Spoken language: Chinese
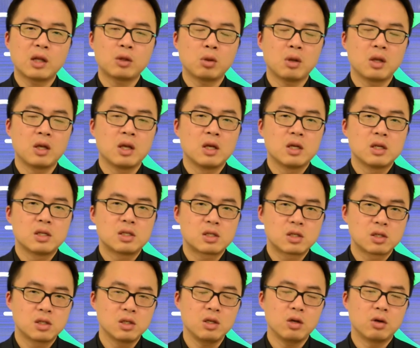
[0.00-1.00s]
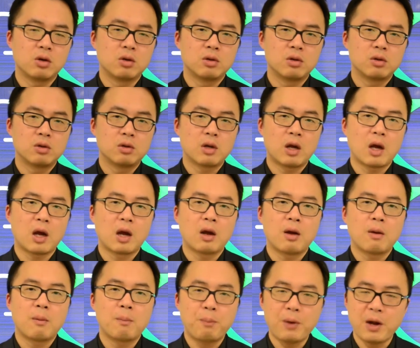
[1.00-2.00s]
退只有
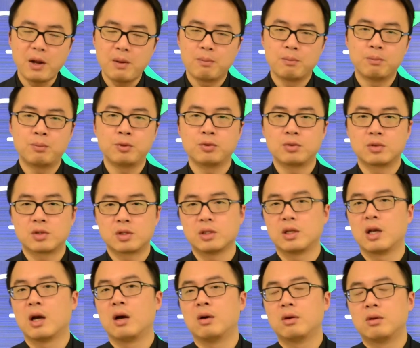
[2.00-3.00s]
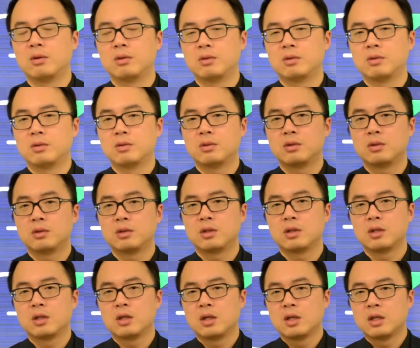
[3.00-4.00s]
啊半步之遥。
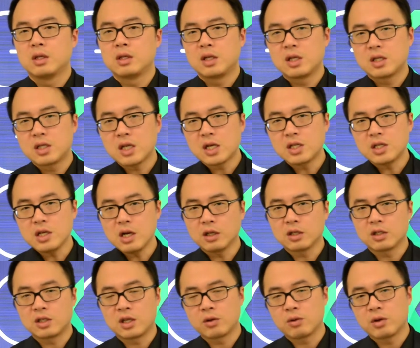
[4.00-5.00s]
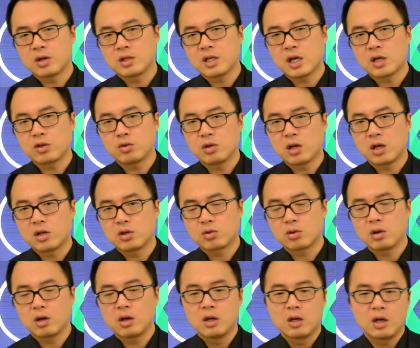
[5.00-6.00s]
你在这样的情况下，居然
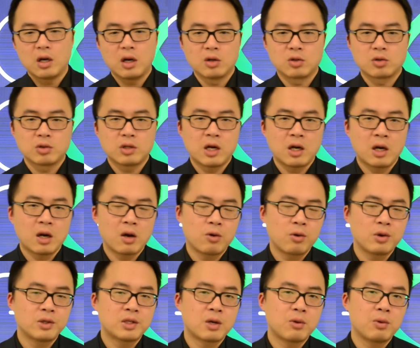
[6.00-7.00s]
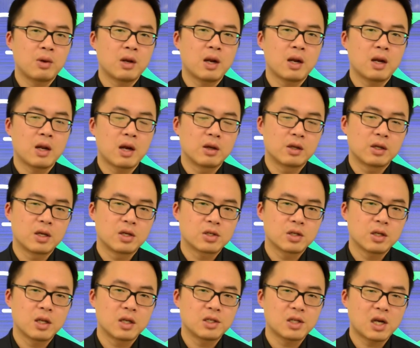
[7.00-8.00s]
说澳洲央行会在未来两年
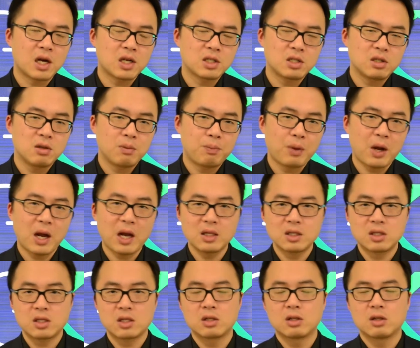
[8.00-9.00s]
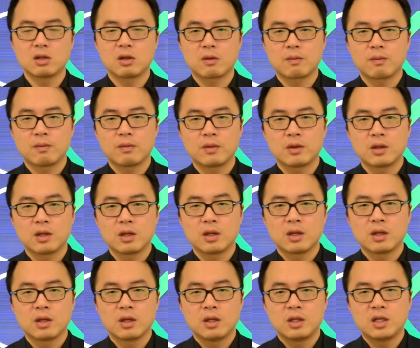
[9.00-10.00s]
之内加息八次，
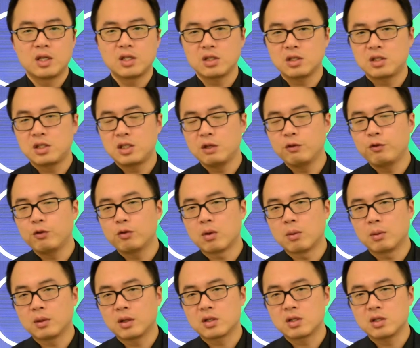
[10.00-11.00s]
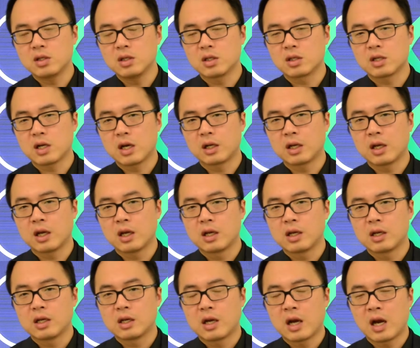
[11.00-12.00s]
你是欺负我们的智商呢？
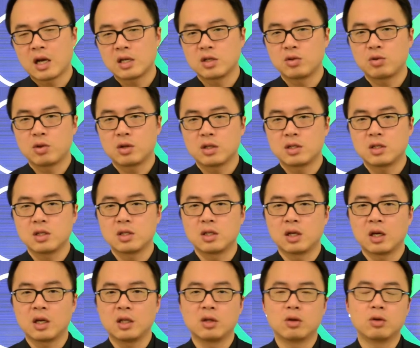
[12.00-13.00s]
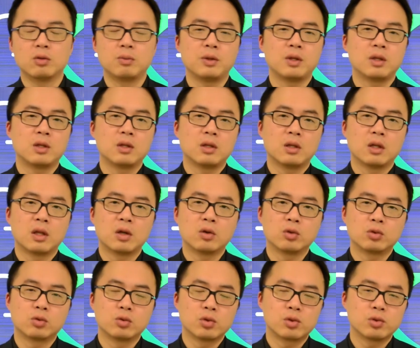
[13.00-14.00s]
还是觉得自己很牛逼，能
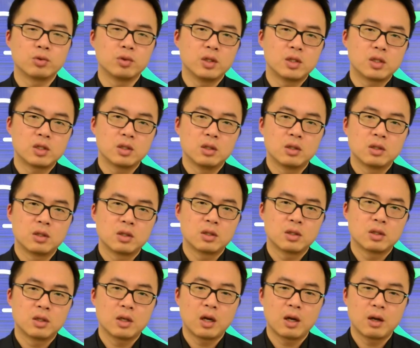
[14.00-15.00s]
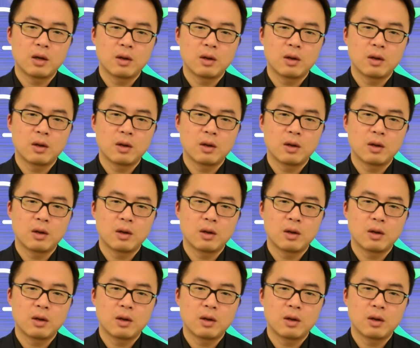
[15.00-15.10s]
够独树一帜，啊，